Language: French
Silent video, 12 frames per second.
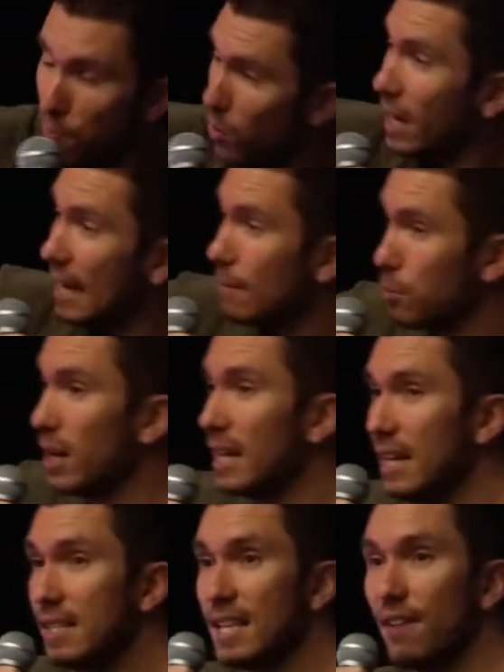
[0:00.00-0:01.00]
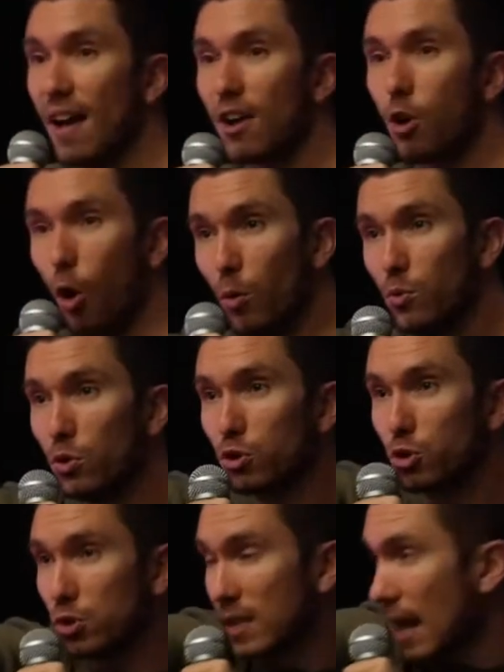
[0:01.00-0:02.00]
pour, pour l'église, il y avait un gros mur
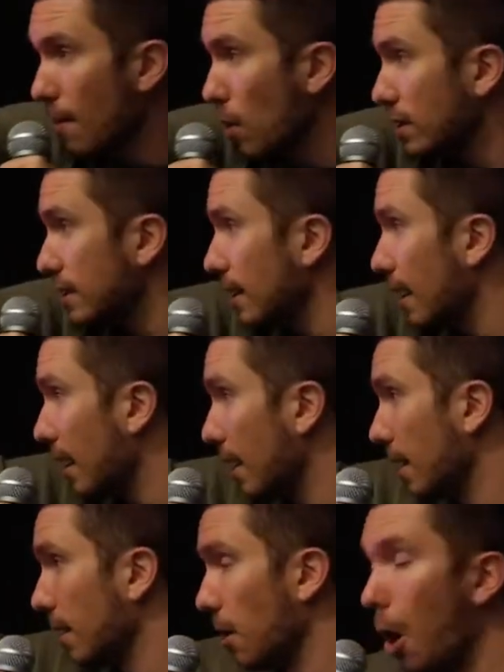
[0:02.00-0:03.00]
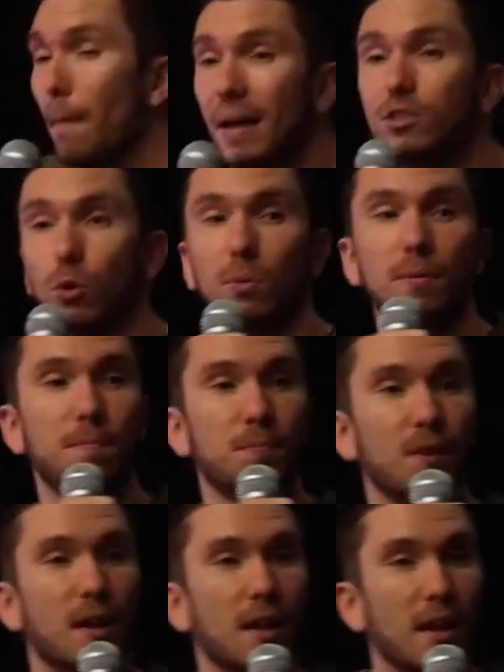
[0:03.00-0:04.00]
juste à la moitié là, en béton.
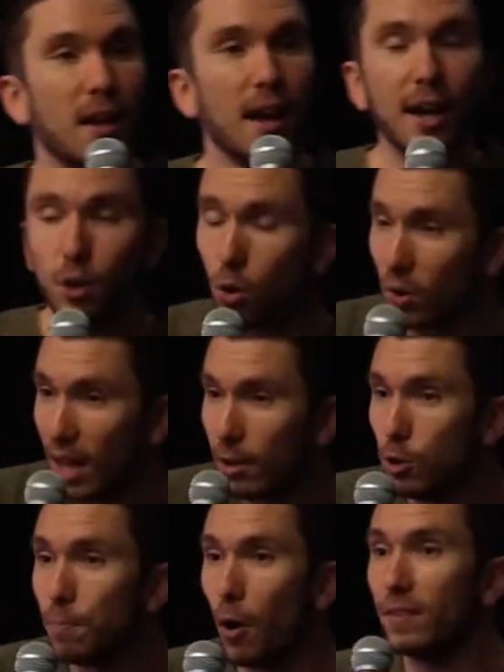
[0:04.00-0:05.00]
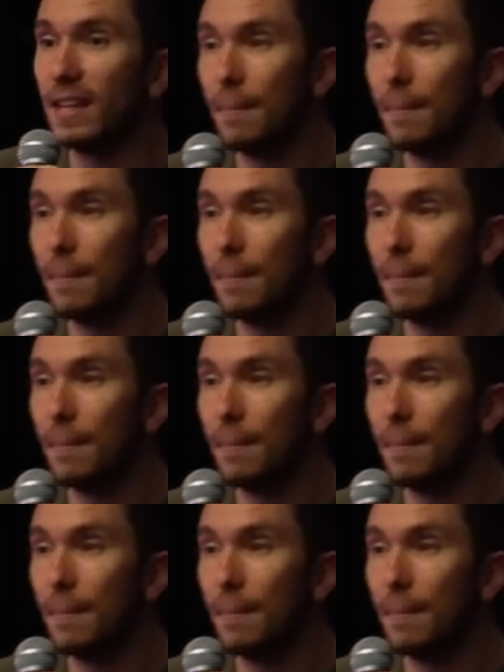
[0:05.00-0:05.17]
Et donc on a dû prendre